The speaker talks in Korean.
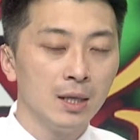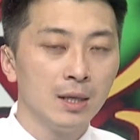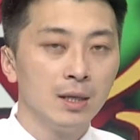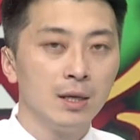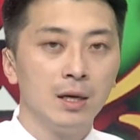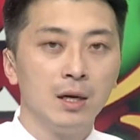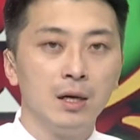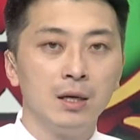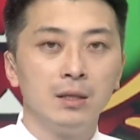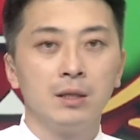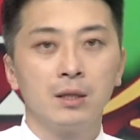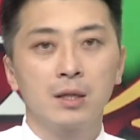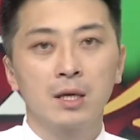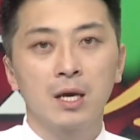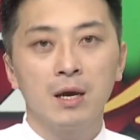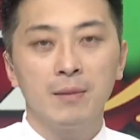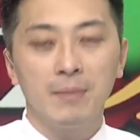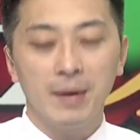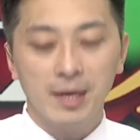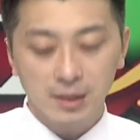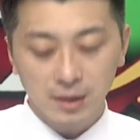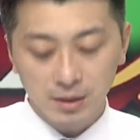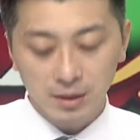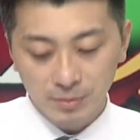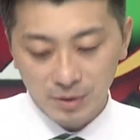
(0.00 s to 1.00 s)
어, 이렇게
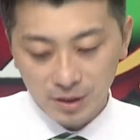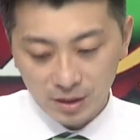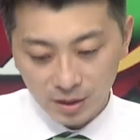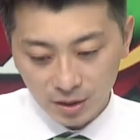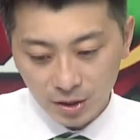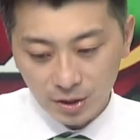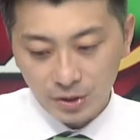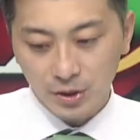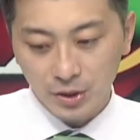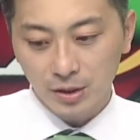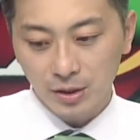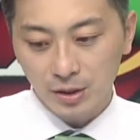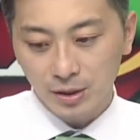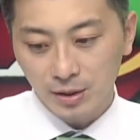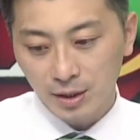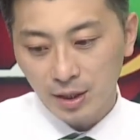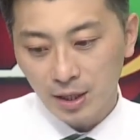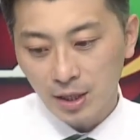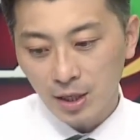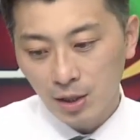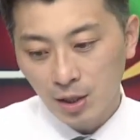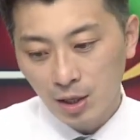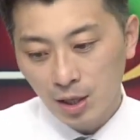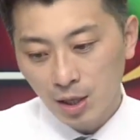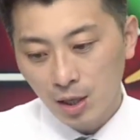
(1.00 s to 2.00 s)
말씀을
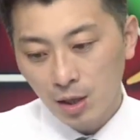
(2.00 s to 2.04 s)
드렸었는데요.